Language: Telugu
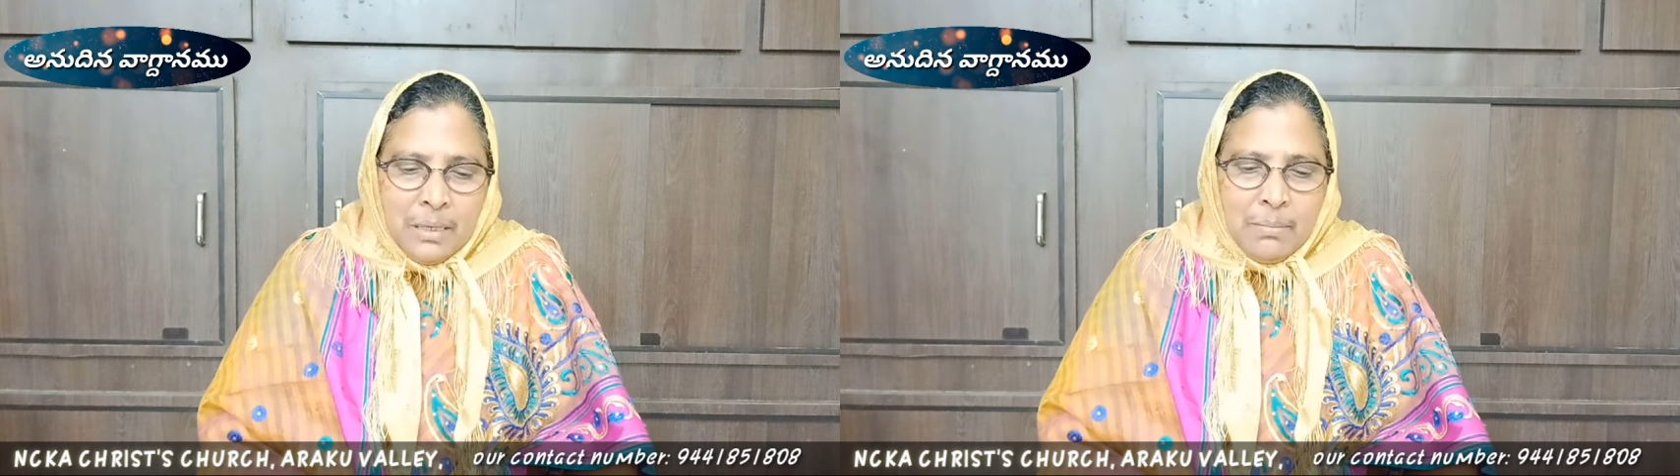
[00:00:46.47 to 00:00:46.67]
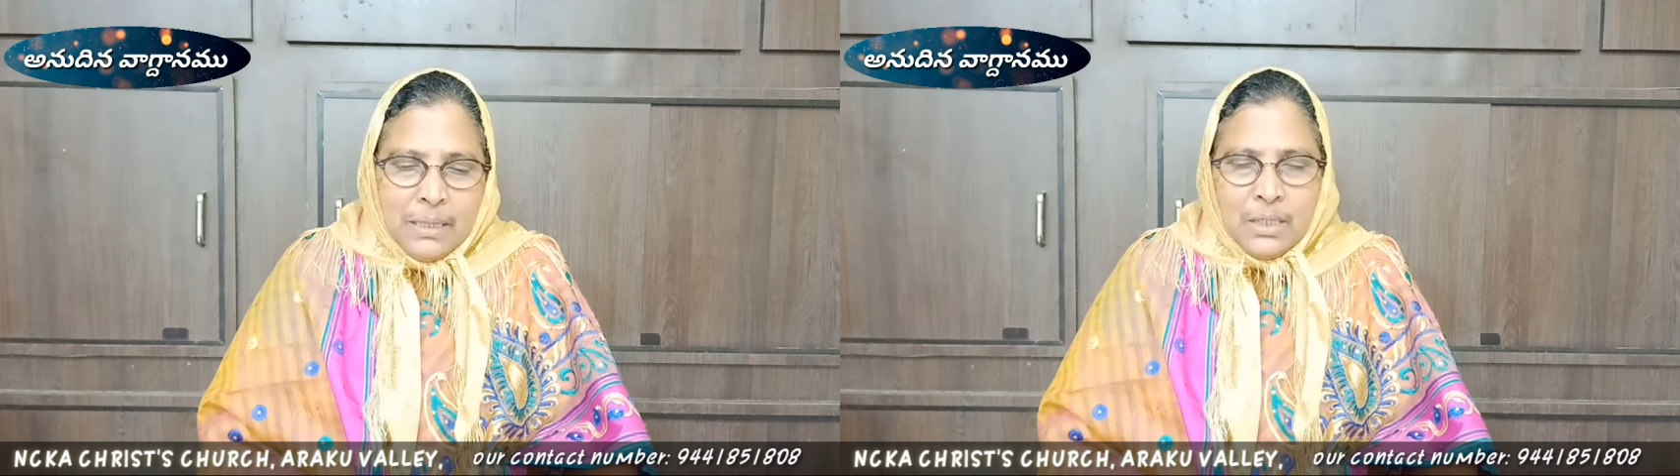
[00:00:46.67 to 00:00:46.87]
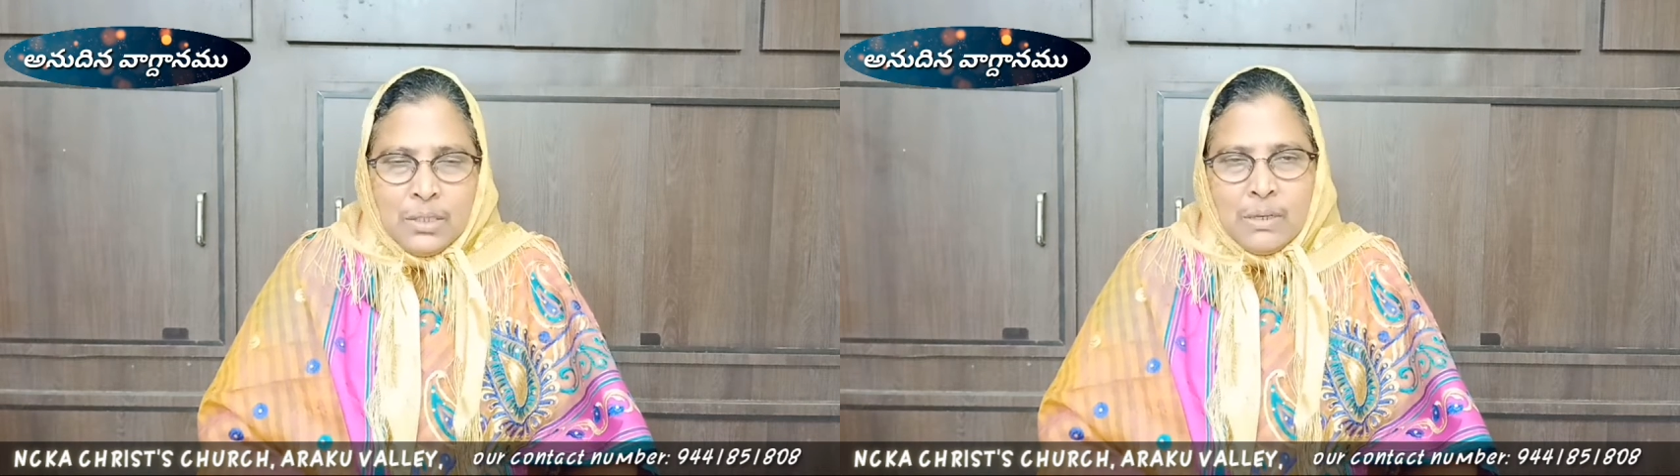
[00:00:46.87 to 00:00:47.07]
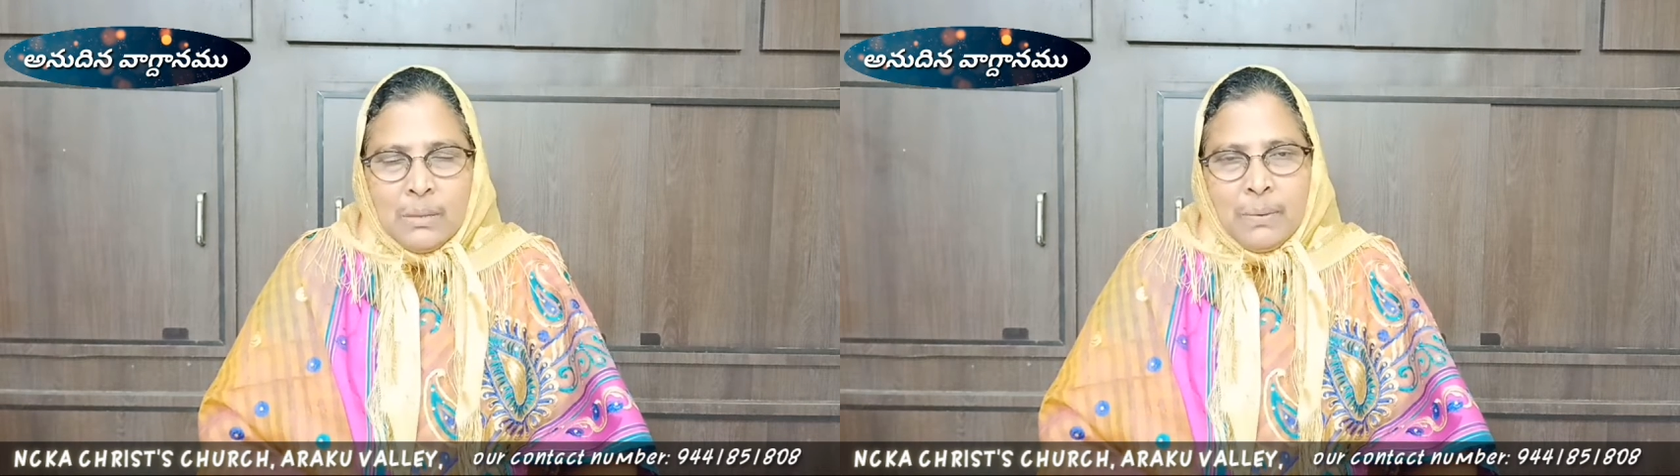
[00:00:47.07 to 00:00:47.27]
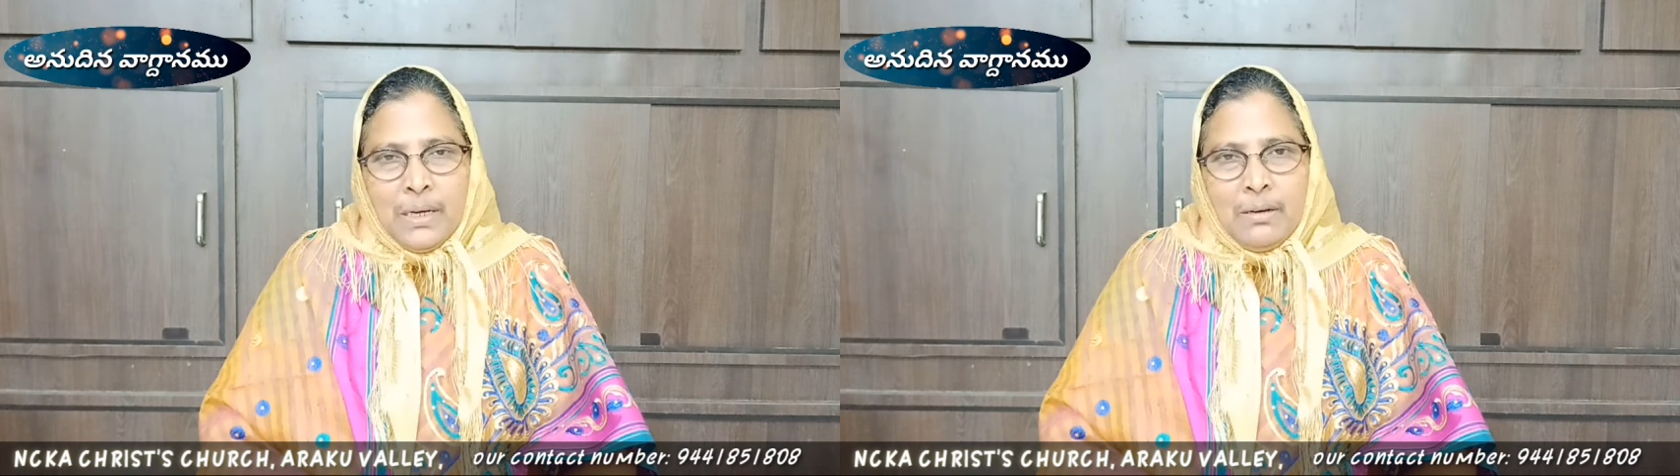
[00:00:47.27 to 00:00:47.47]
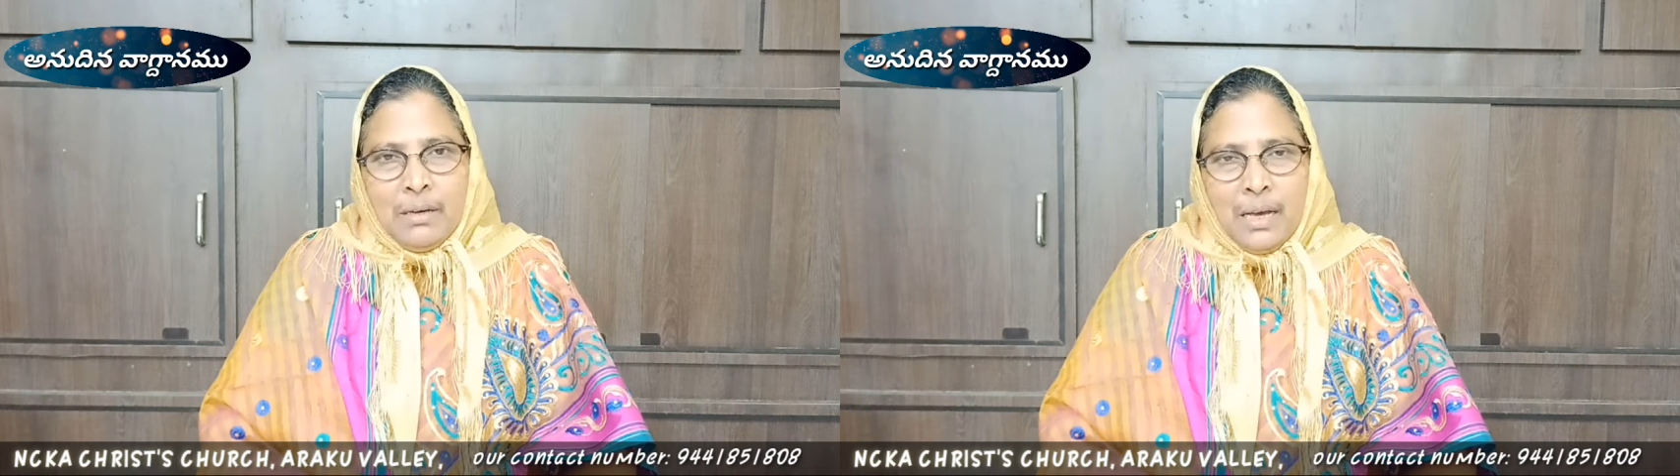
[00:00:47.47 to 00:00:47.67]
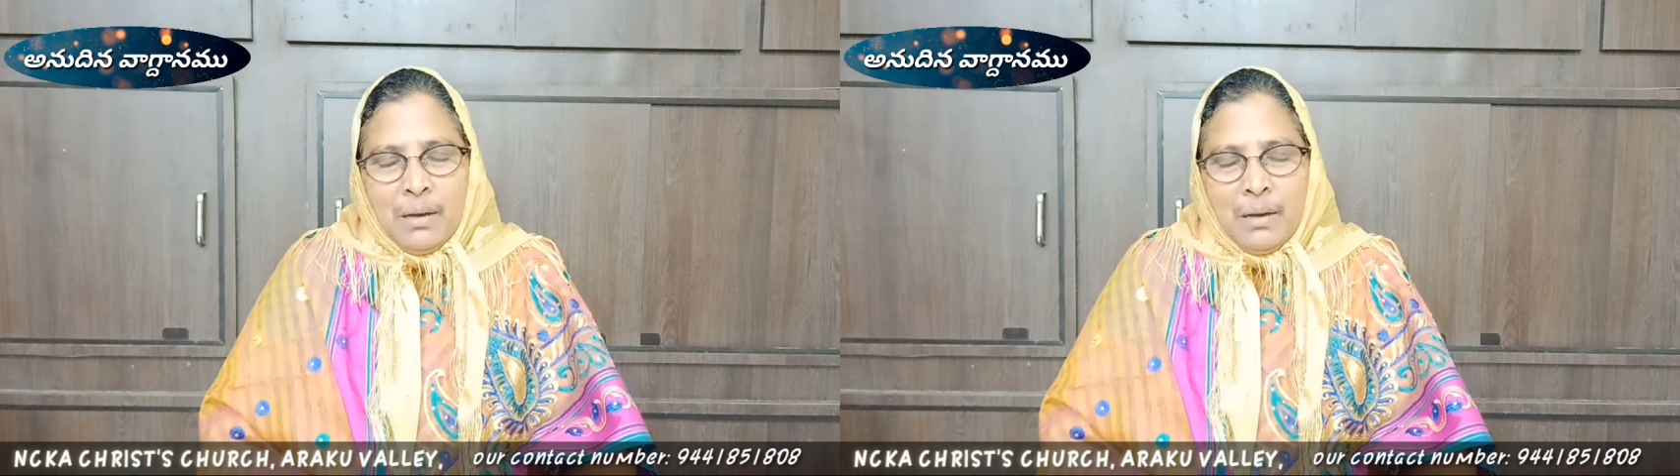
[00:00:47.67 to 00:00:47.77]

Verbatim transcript: మరి మత్స్యవాత పన్నెండు